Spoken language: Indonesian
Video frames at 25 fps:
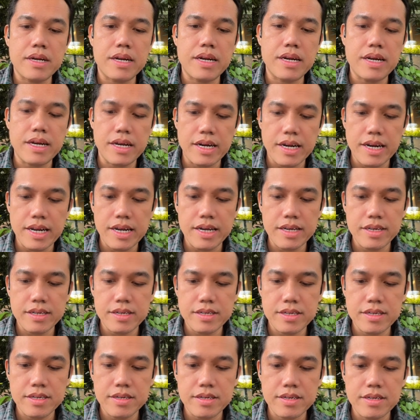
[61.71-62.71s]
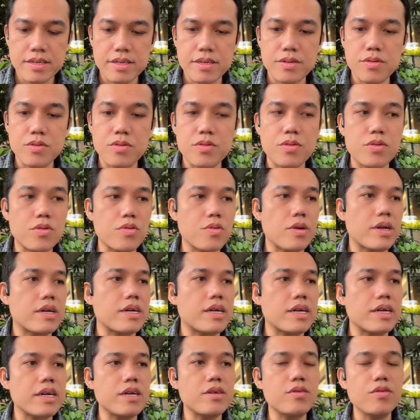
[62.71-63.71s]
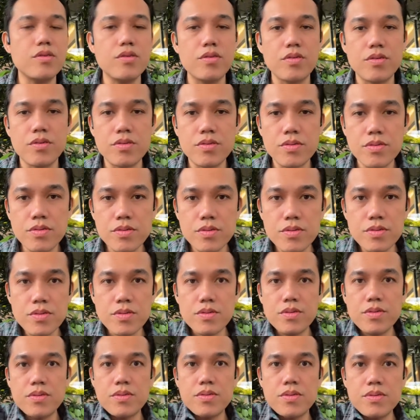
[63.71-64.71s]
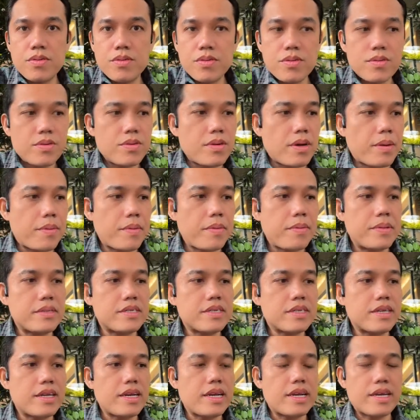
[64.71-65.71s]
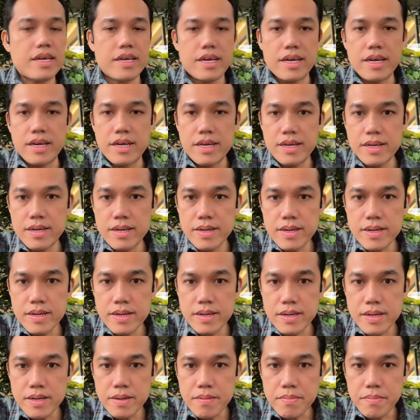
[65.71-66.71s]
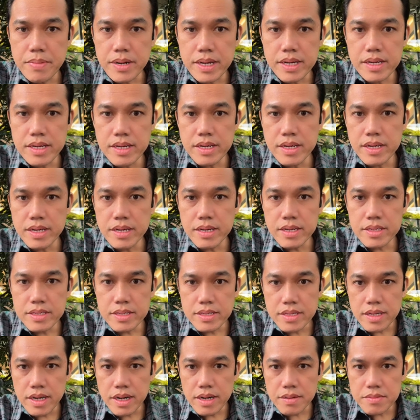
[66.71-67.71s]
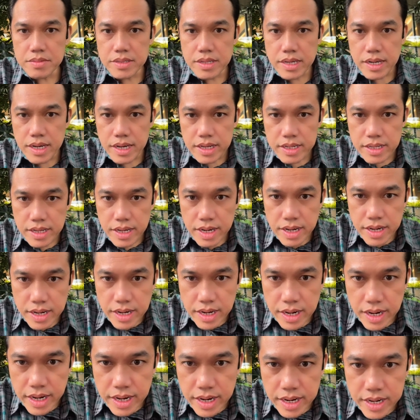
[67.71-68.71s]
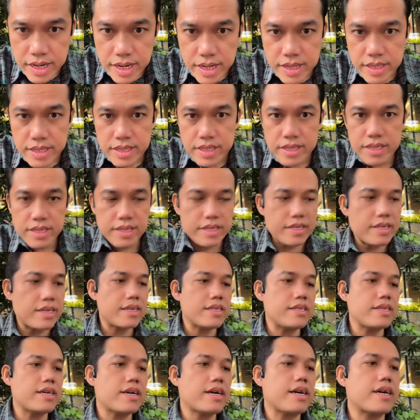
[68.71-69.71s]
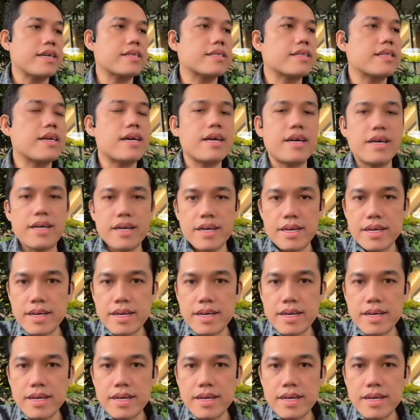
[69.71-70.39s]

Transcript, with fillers: karena ngelek, ku keluarkanlah dulu. Apa masih ngelek ya? Pagi, salam sehat ya Kak Hayati dari Jakarta.